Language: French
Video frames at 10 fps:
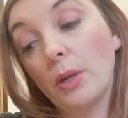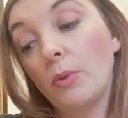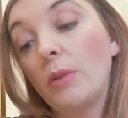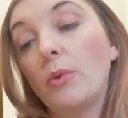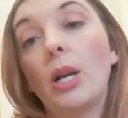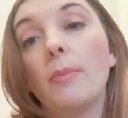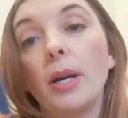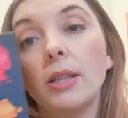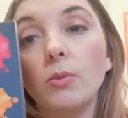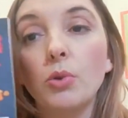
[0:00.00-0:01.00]
Oui, voilà,
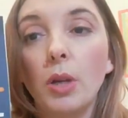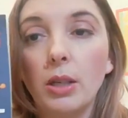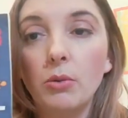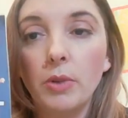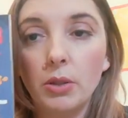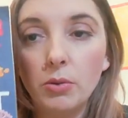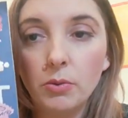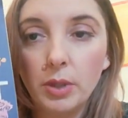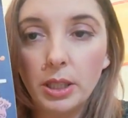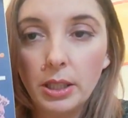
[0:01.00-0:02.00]
par exemple, sur la couverture, vous
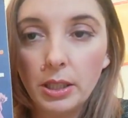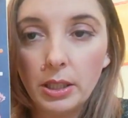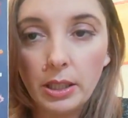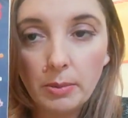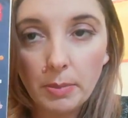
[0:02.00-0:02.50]
voyez, il y a des